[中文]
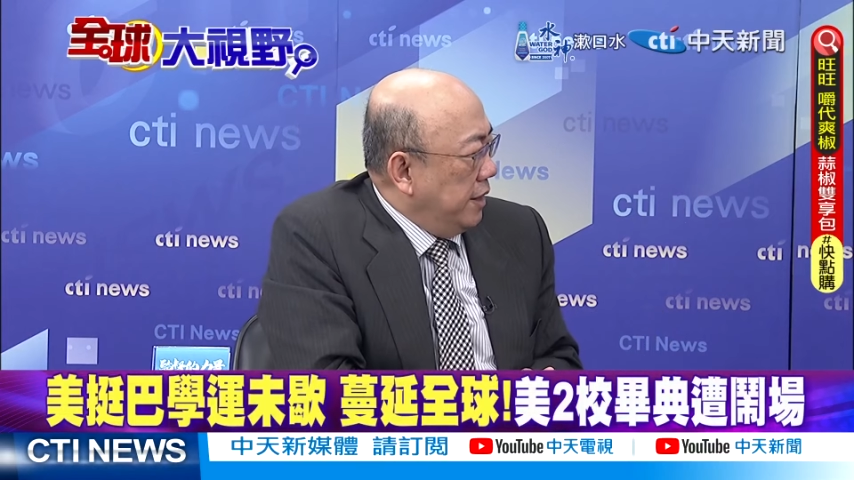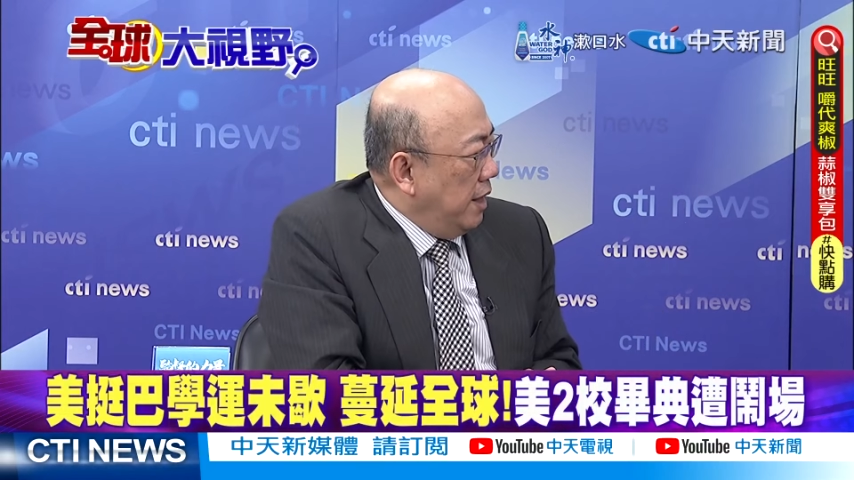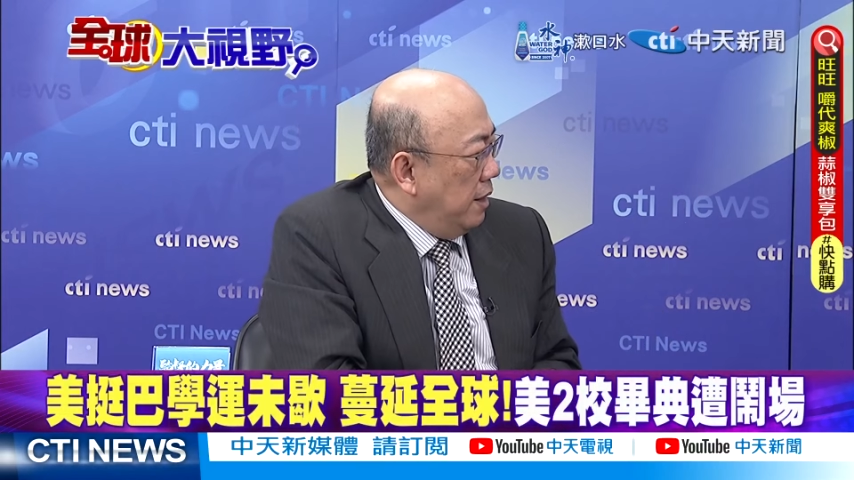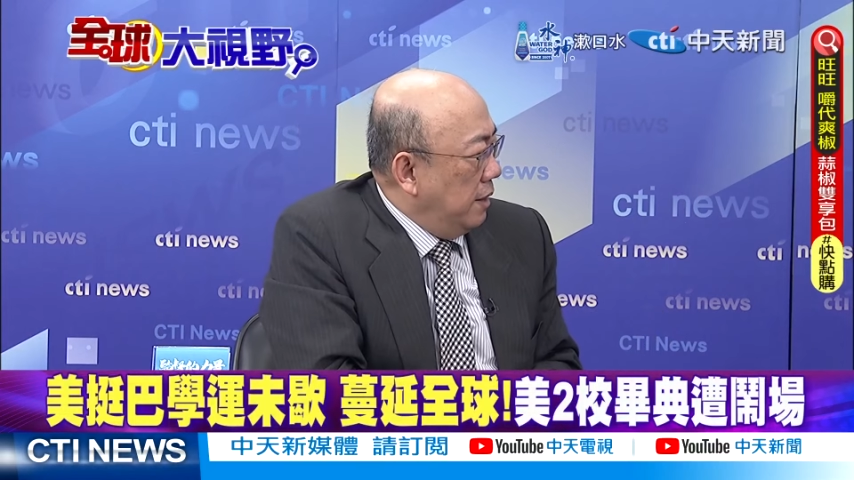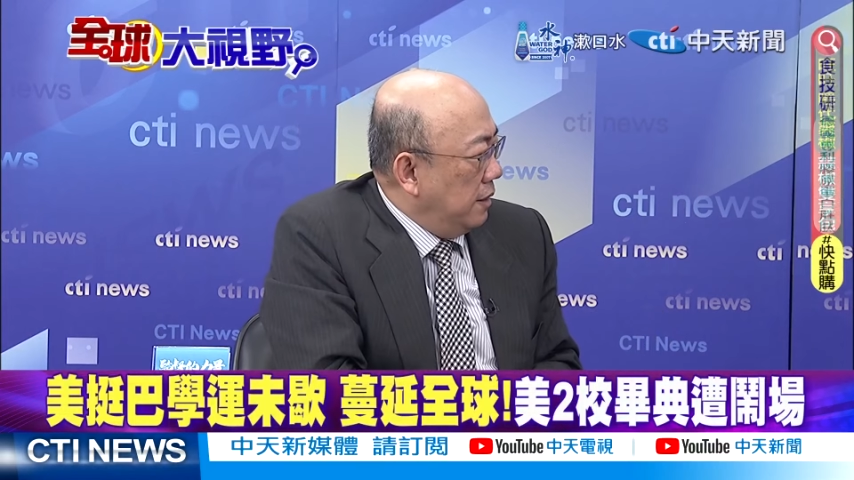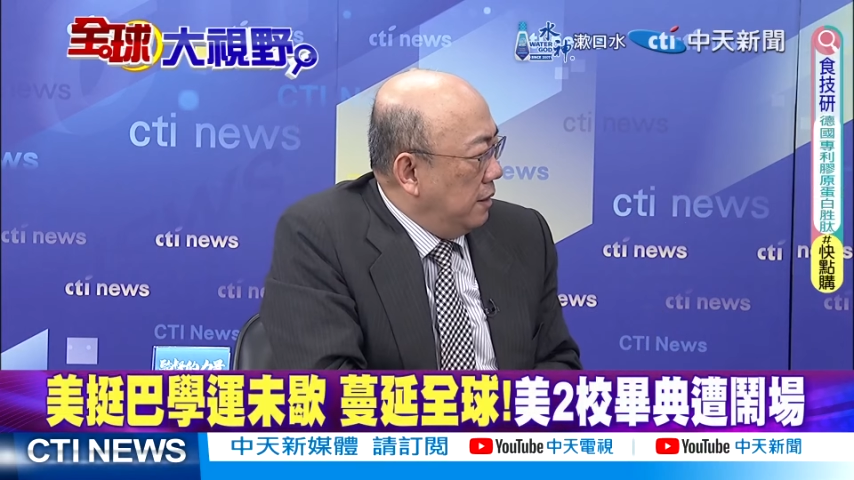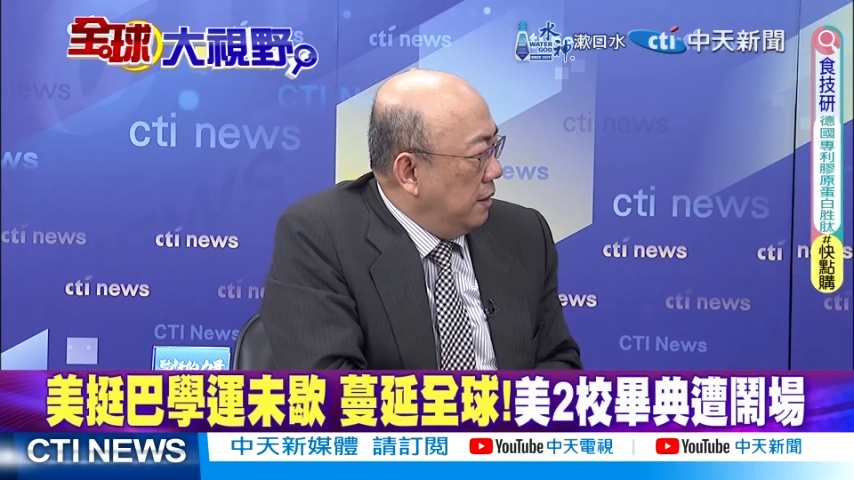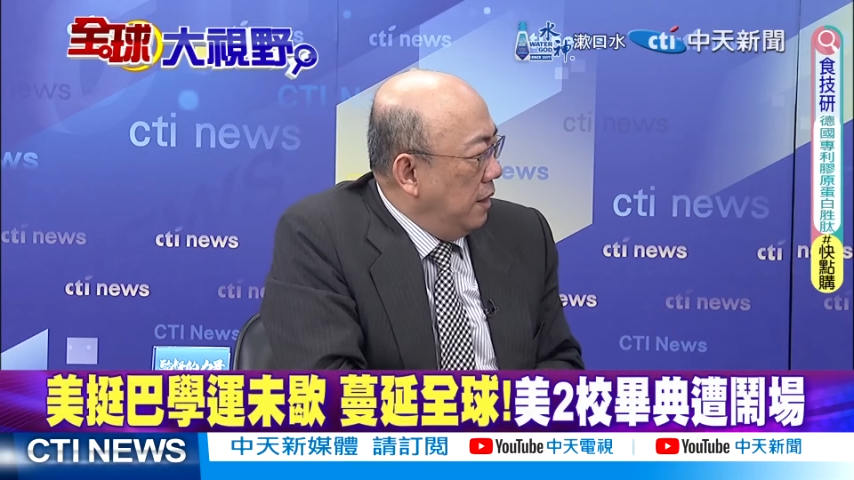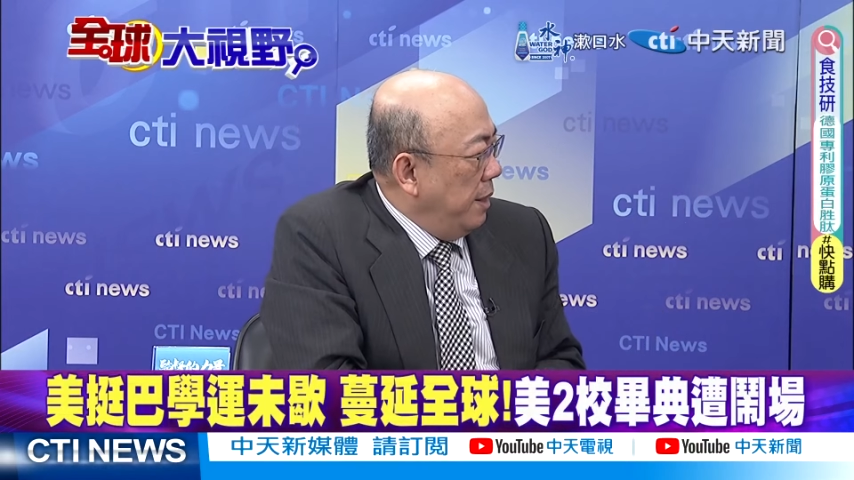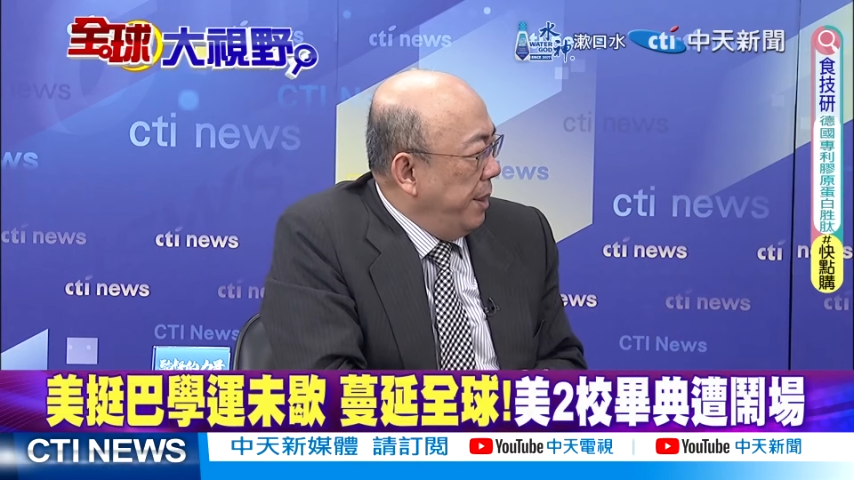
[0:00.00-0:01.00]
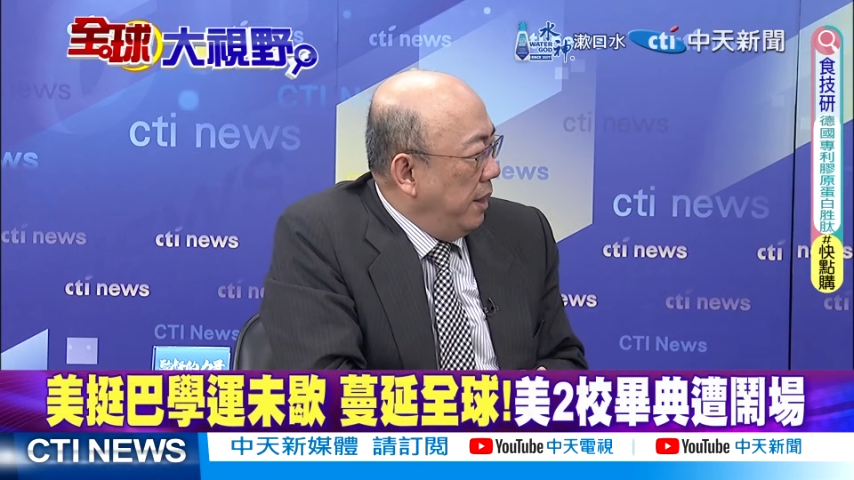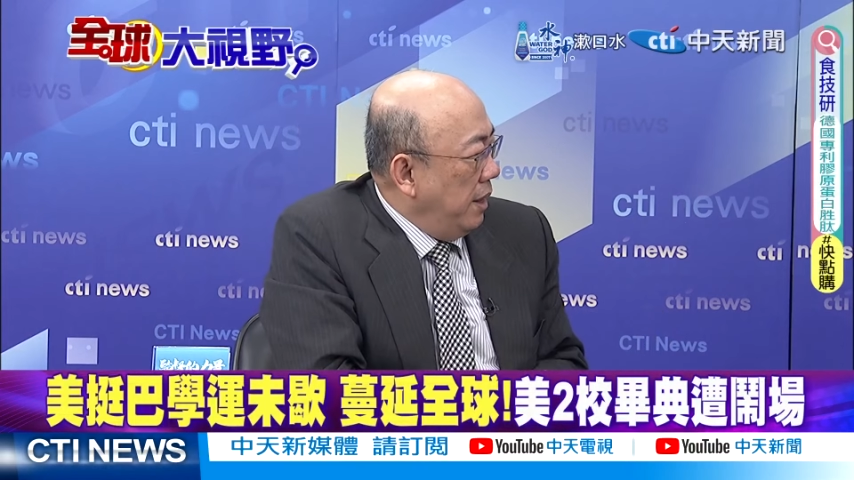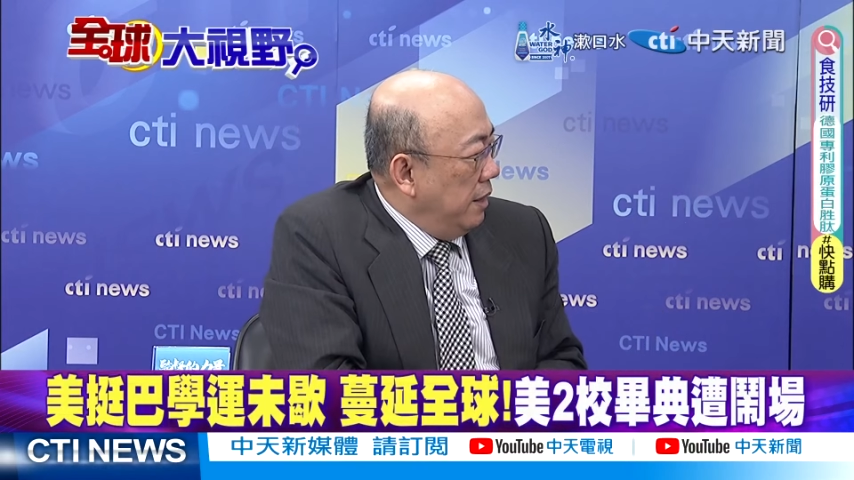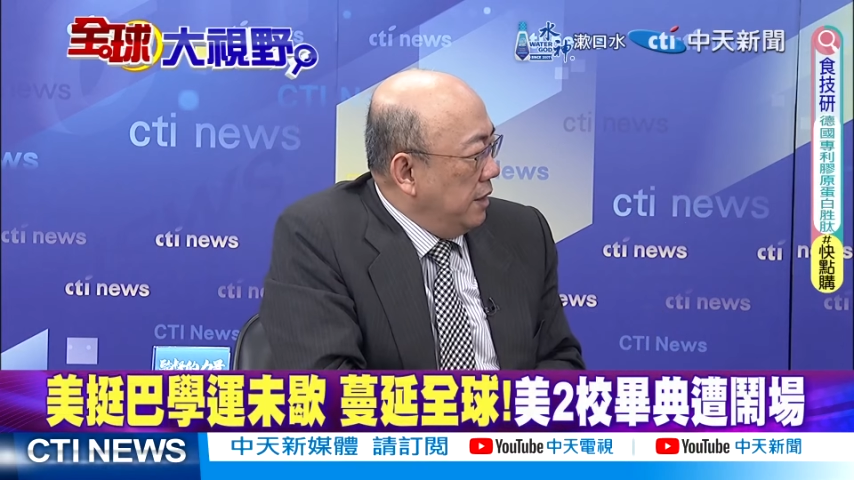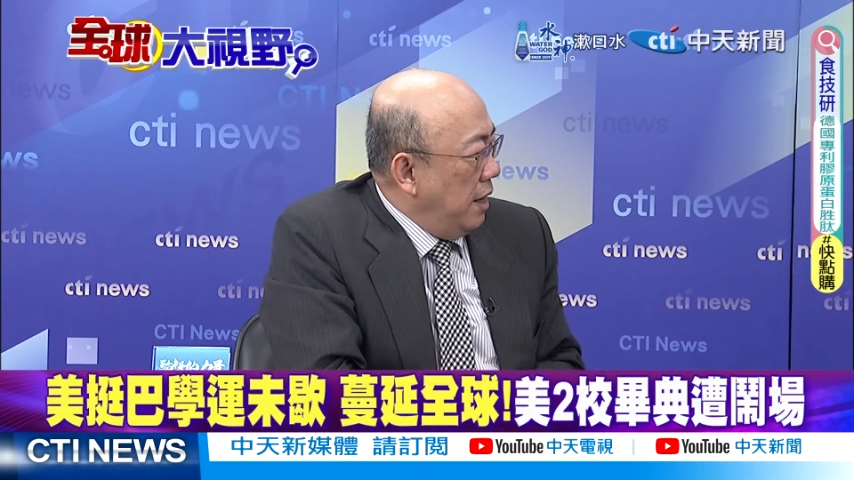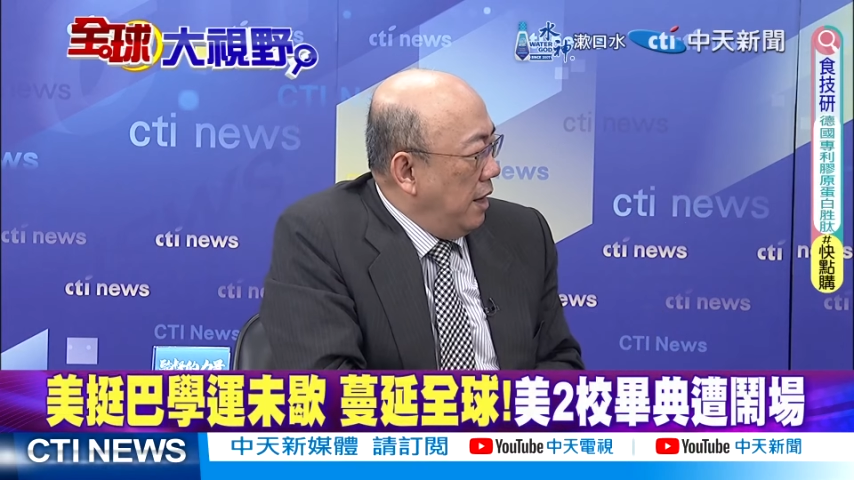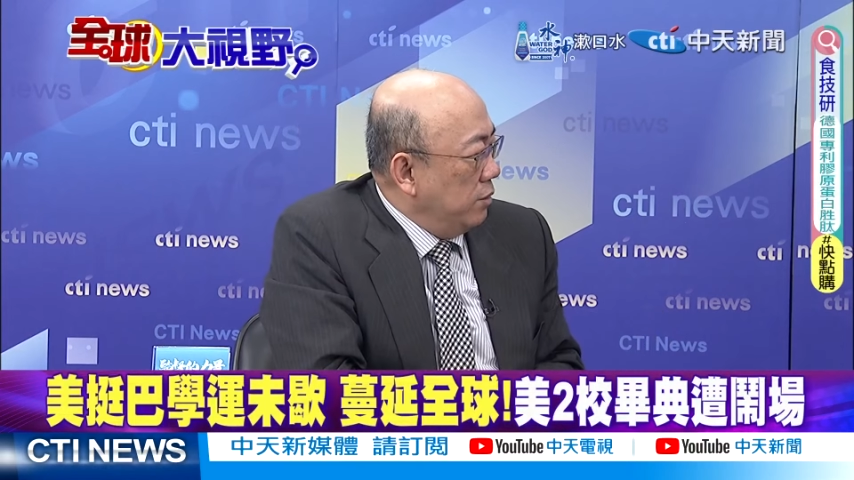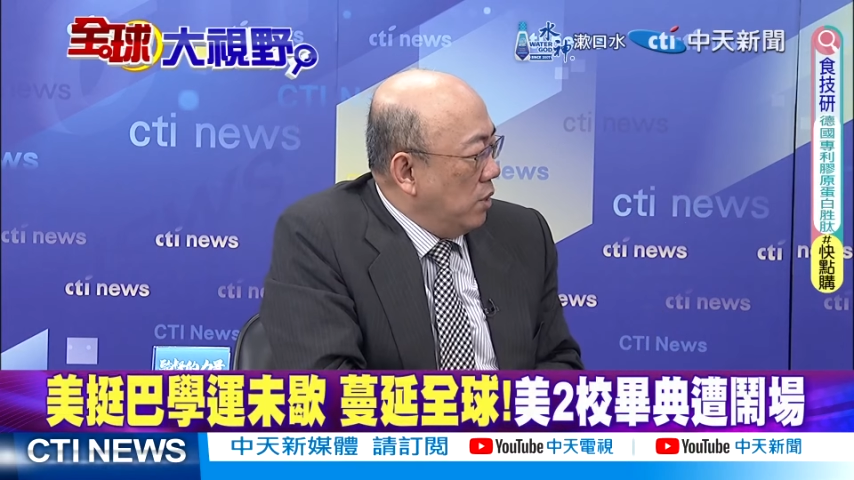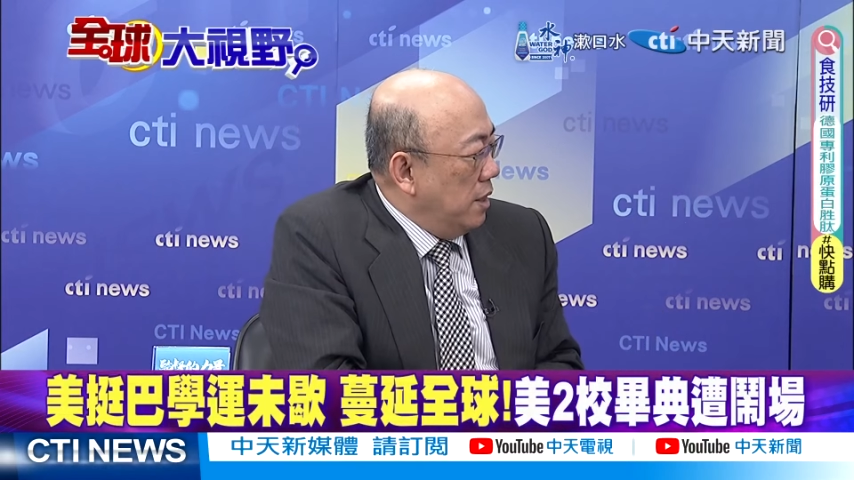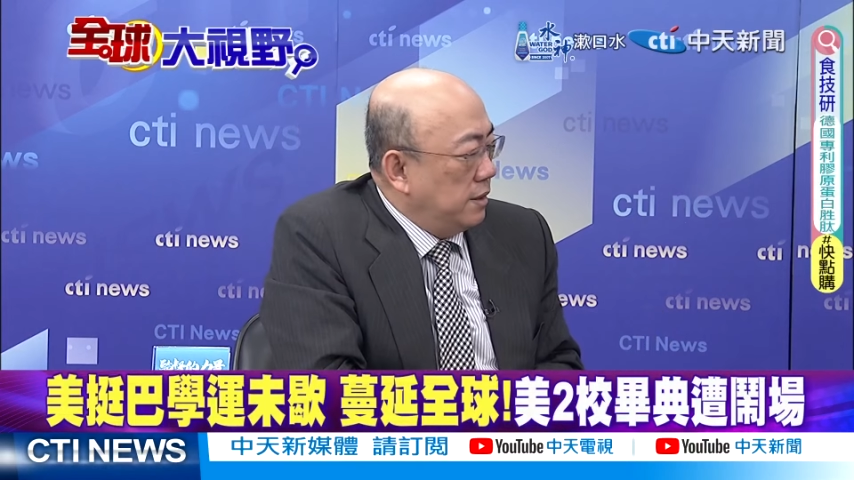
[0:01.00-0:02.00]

像好像还算